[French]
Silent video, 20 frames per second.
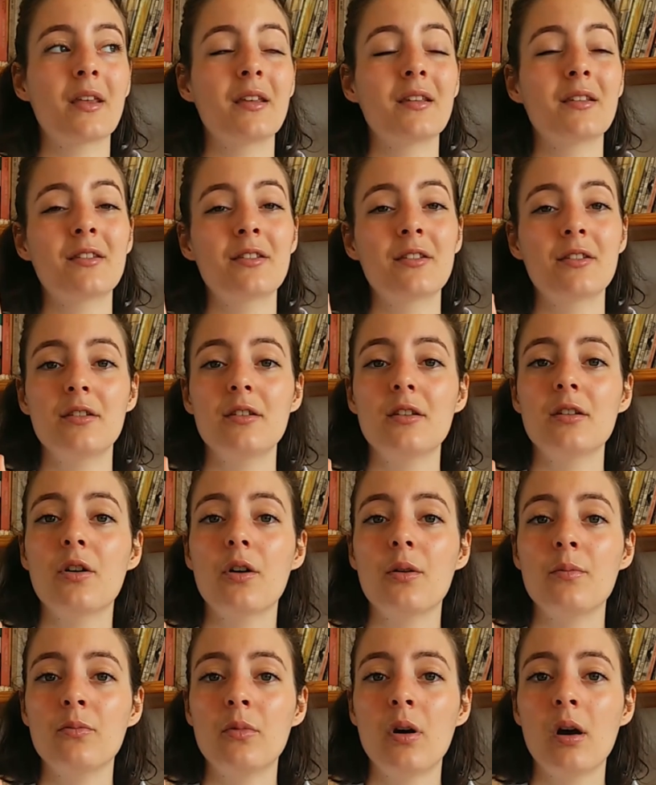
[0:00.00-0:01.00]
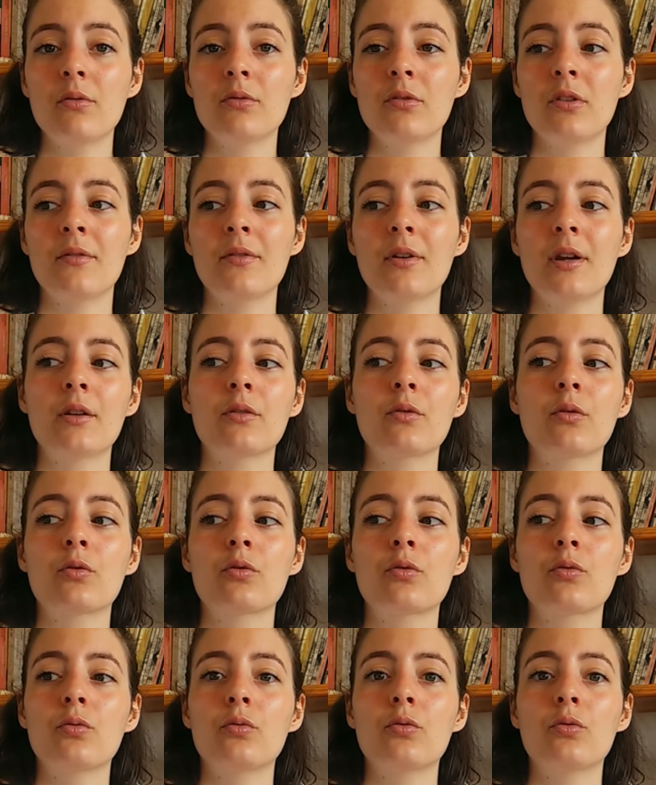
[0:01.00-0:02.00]
si comme moi vous avez
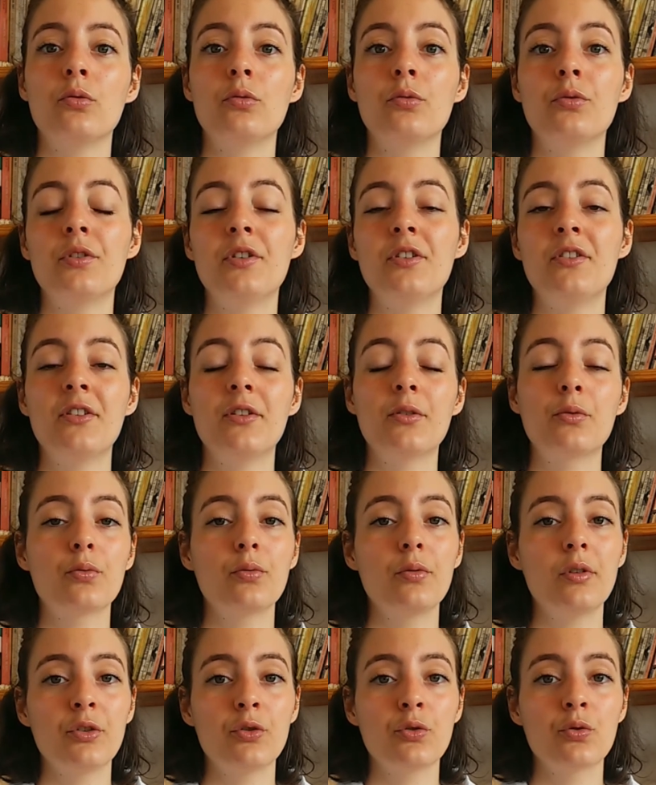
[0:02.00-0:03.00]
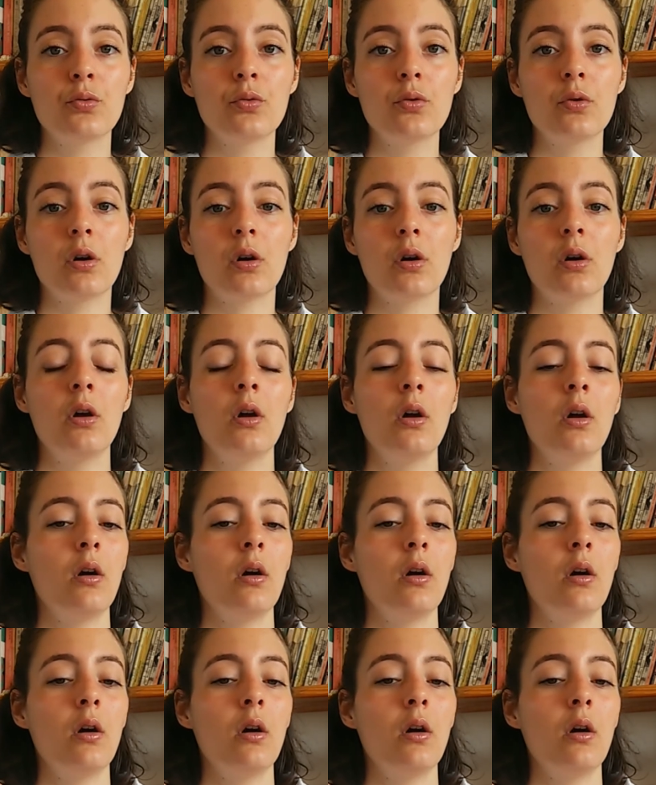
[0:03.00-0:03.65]
l'intention de l'utiliser tous les jours,